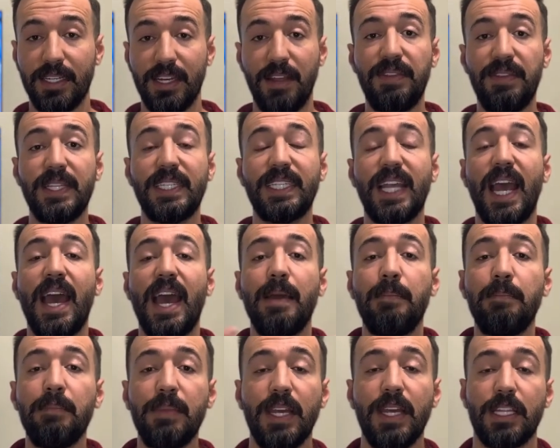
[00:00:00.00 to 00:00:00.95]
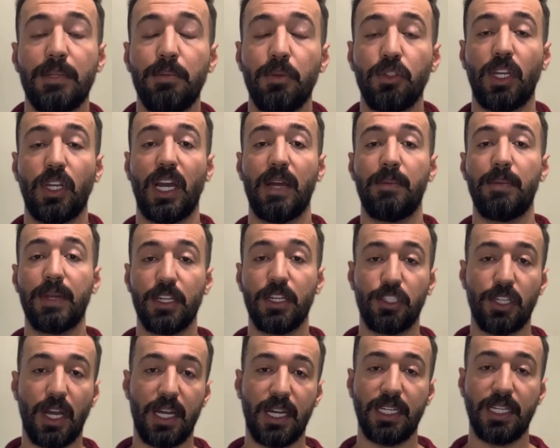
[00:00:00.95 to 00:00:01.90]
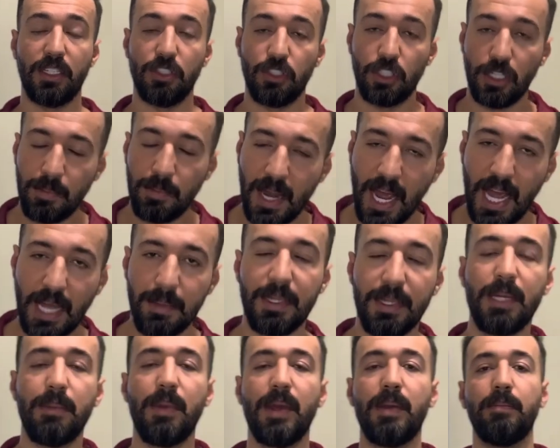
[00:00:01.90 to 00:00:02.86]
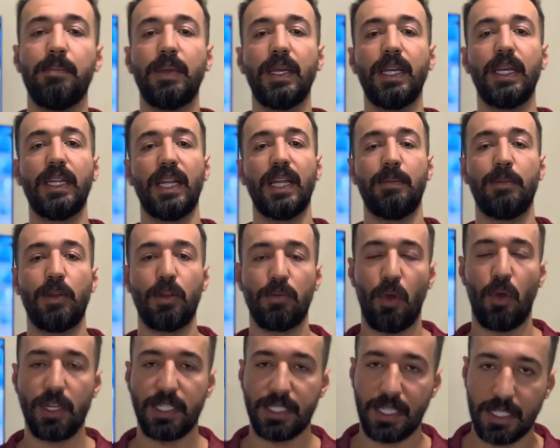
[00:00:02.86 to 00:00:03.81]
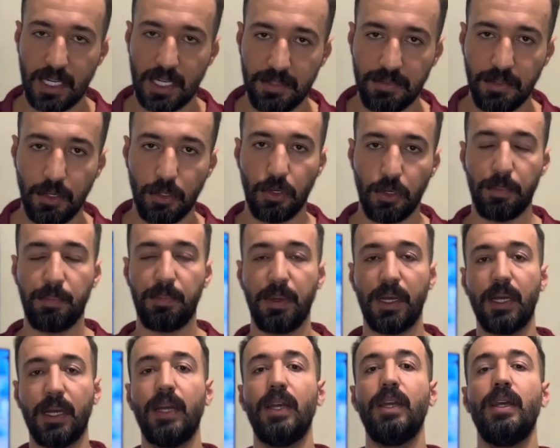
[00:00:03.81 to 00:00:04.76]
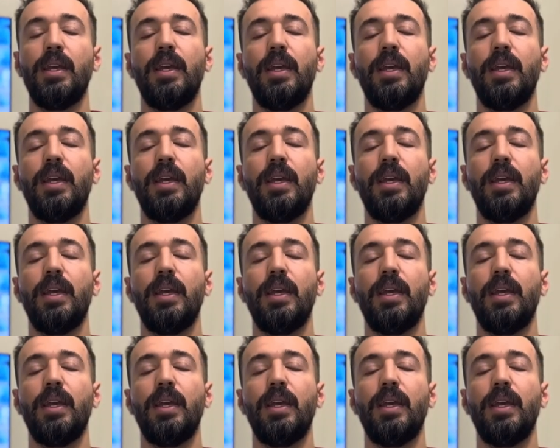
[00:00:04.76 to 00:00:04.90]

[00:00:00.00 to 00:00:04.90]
نفس اهميه منتخب الرجال يعني نجيب لاعبين مهمين نعمل معسكرات في اوروبا